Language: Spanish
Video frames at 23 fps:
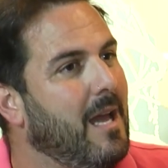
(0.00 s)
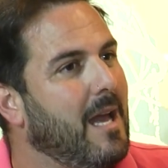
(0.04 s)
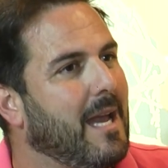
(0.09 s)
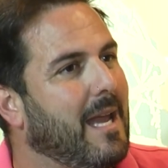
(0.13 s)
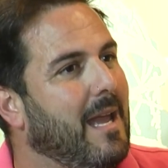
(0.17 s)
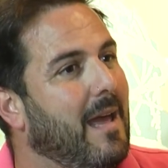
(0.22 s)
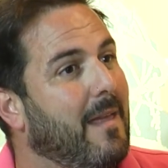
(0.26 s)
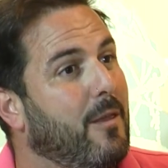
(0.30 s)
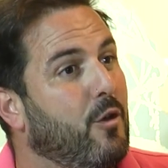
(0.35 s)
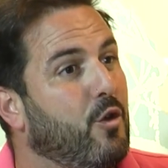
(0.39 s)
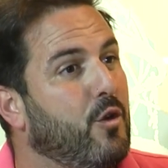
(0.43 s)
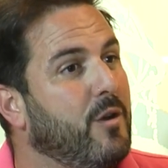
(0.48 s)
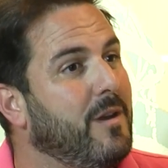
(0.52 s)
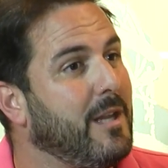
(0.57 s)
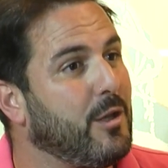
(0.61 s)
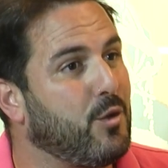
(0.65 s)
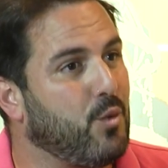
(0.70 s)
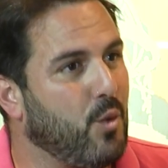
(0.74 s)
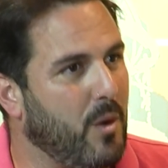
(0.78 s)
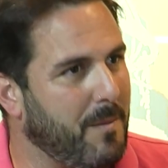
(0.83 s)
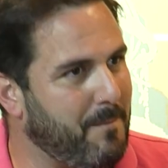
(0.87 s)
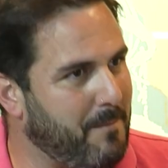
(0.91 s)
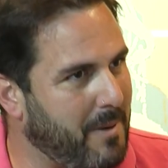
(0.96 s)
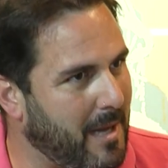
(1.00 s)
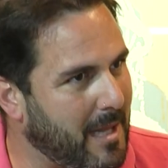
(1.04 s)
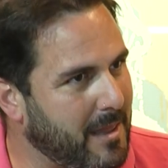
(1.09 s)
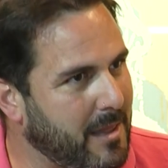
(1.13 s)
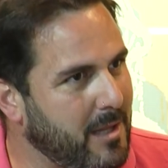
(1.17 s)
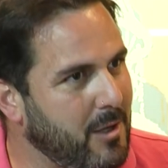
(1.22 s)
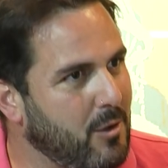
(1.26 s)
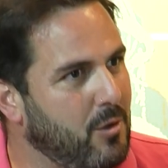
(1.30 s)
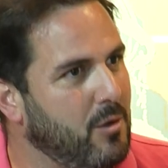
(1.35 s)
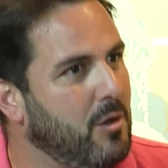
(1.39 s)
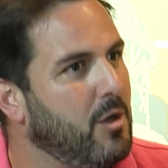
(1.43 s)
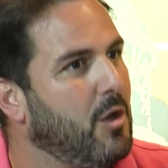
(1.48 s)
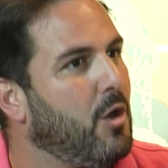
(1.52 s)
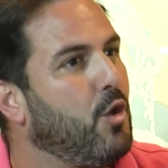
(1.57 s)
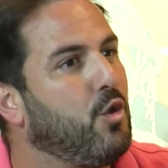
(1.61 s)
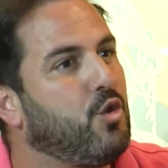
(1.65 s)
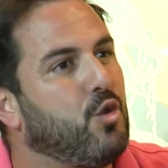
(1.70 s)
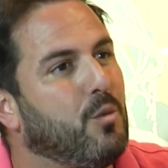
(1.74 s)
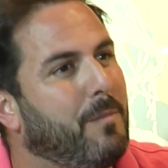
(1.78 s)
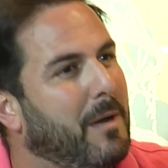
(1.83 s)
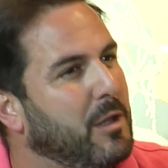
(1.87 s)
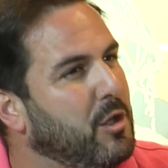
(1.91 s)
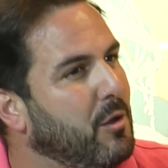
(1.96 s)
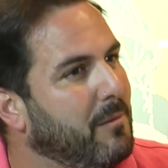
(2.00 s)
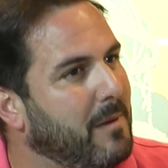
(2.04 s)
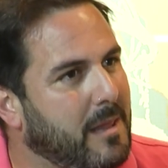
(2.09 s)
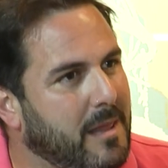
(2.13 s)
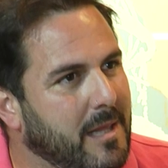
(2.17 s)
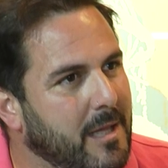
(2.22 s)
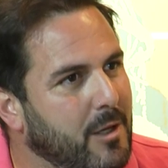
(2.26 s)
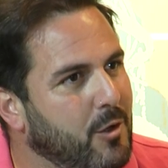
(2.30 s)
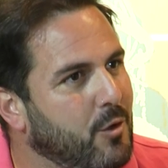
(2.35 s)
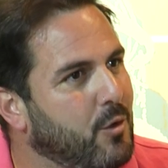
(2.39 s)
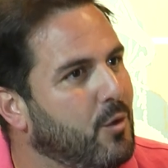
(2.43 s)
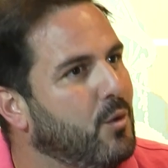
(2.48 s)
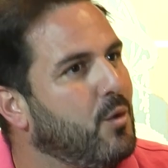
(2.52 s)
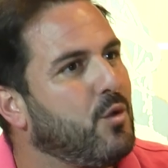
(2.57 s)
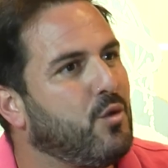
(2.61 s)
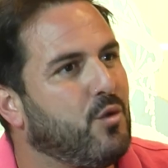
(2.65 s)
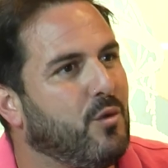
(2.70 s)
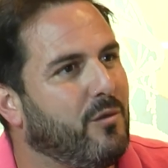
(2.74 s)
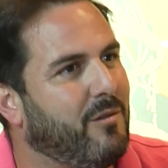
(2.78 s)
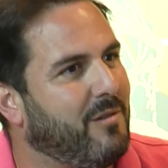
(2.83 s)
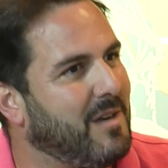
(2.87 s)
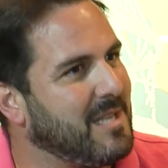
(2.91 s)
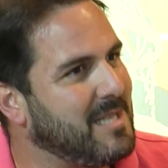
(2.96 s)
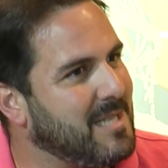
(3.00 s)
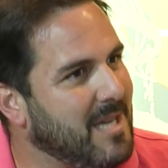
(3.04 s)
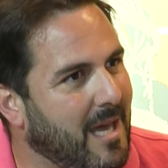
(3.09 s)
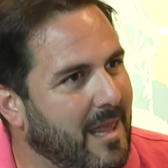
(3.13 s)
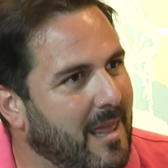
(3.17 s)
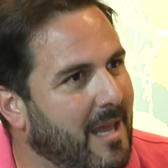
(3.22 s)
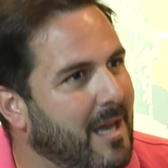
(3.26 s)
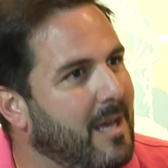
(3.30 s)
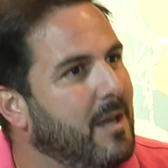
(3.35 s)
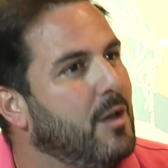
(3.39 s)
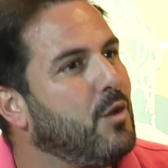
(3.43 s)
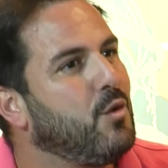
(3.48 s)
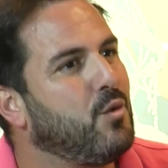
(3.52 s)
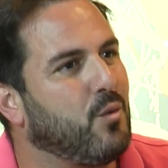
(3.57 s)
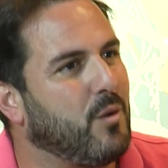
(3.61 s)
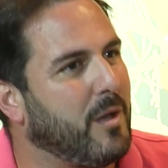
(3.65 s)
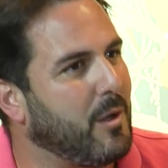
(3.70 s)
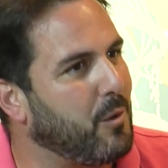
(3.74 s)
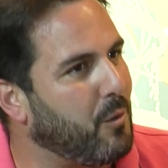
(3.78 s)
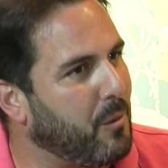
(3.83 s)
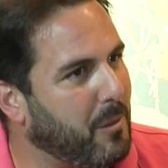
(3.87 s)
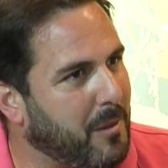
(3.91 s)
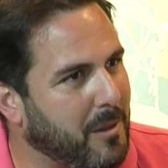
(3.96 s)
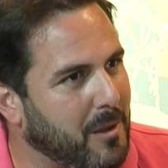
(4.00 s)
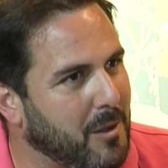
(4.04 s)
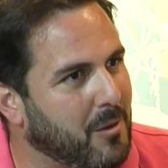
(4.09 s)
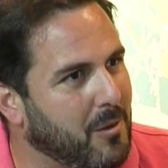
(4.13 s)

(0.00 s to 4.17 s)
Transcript: que adorne su espacio, su patio vecino, su fachada, su negocio. Su